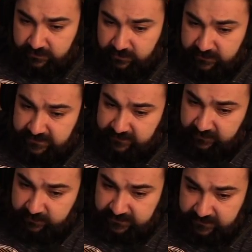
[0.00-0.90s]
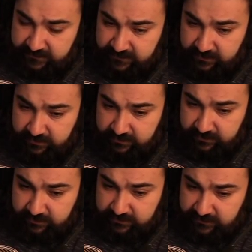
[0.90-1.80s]
Ama sahte bir siteyse
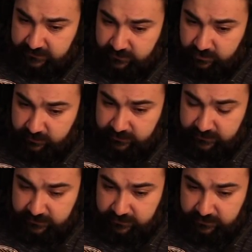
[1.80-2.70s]
sıkıntı olabilir.